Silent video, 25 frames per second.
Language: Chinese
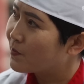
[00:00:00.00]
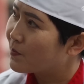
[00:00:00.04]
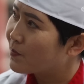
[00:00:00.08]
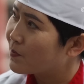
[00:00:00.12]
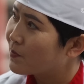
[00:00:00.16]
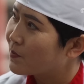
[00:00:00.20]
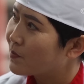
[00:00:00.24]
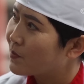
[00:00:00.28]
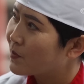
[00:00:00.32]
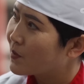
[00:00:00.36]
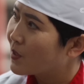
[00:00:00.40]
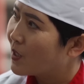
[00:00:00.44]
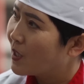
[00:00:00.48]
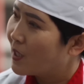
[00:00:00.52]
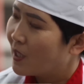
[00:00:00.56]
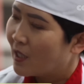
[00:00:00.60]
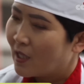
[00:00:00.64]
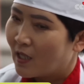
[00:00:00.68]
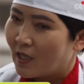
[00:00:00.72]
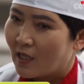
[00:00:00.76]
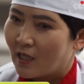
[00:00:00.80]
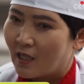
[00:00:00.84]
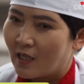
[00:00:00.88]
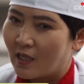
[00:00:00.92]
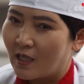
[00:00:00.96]
二两是多是
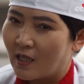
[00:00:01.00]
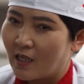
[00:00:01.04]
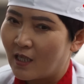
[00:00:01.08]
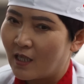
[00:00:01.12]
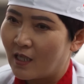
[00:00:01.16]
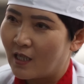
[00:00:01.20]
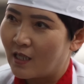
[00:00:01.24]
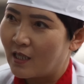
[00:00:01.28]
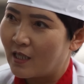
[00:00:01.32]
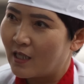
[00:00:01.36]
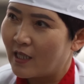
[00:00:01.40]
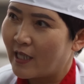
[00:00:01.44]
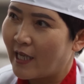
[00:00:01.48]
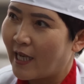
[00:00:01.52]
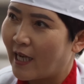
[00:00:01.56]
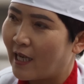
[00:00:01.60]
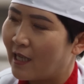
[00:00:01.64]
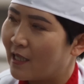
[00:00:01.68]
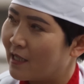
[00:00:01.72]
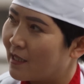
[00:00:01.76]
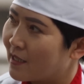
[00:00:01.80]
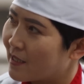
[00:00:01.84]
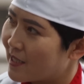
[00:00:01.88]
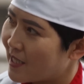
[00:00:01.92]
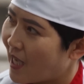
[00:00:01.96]
少？呃，二
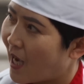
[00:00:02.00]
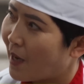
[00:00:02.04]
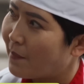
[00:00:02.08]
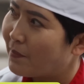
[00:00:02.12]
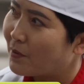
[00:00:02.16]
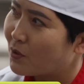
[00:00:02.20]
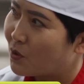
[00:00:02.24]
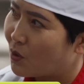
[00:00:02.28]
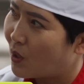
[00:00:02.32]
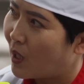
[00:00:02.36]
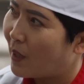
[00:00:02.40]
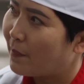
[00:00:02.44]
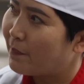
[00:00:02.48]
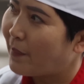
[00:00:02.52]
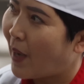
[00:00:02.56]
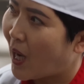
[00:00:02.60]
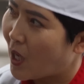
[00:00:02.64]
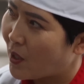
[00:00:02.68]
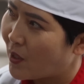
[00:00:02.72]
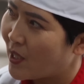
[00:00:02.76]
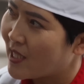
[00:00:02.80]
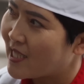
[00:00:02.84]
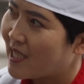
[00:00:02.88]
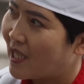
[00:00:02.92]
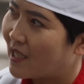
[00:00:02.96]
两差不多，八
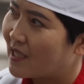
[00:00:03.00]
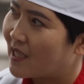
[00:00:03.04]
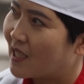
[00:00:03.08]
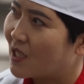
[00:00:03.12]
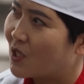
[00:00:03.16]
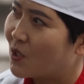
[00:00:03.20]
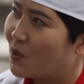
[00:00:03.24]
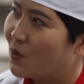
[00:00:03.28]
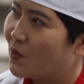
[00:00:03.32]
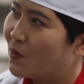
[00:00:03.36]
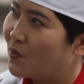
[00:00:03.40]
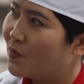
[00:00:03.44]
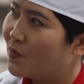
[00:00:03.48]
块钱的肉。